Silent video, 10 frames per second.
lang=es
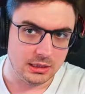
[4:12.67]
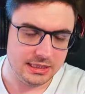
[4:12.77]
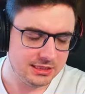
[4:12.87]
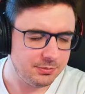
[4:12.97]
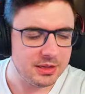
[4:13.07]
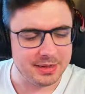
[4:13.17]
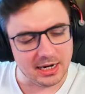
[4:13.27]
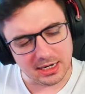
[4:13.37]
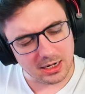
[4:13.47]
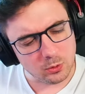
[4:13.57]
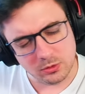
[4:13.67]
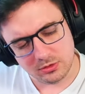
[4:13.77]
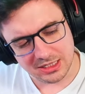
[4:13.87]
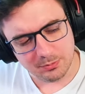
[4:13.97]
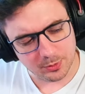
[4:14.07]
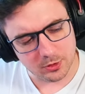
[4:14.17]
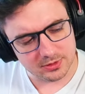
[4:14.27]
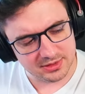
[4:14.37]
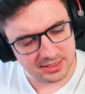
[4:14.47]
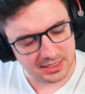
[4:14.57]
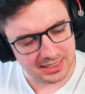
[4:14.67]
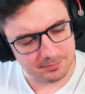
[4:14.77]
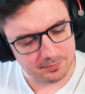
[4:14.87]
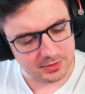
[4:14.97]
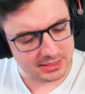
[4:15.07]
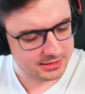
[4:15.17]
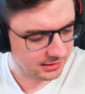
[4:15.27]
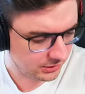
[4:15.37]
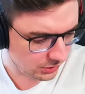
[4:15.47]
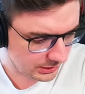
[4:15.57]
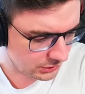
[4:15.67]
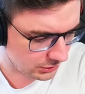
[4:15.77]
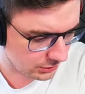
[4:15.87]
Y si prepararán algún tipo de... Es que, tío, he visto